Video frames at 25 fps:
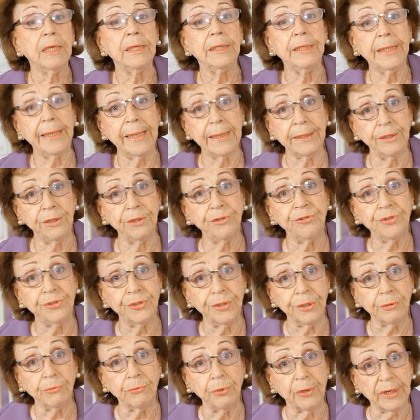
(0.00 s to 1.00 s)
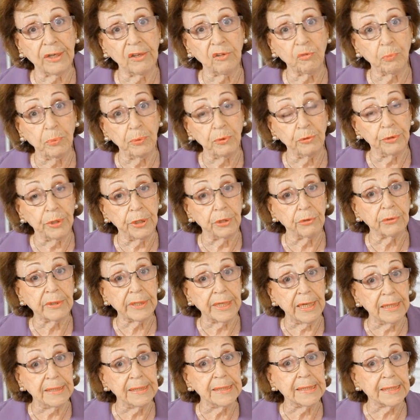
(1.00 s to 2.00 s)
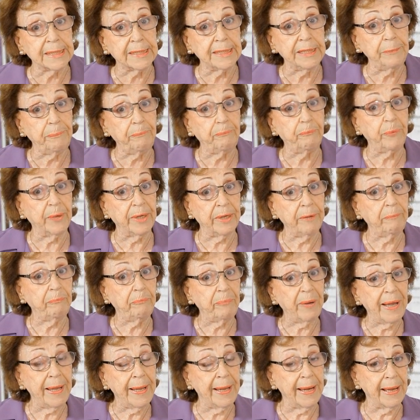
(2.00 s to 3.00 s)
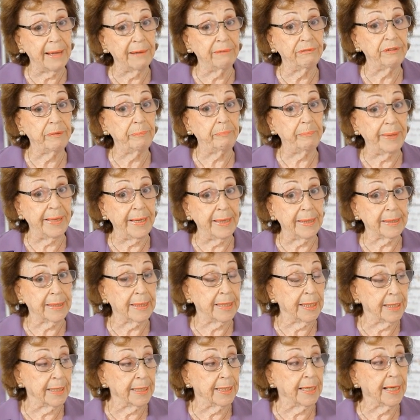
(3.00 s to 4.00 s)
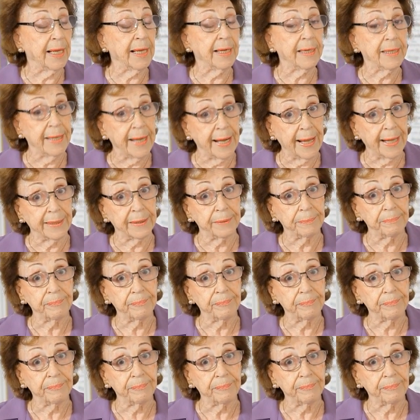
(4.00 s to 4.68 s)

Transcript: E aí Chico respondeu que ele se preparava para reencarnar.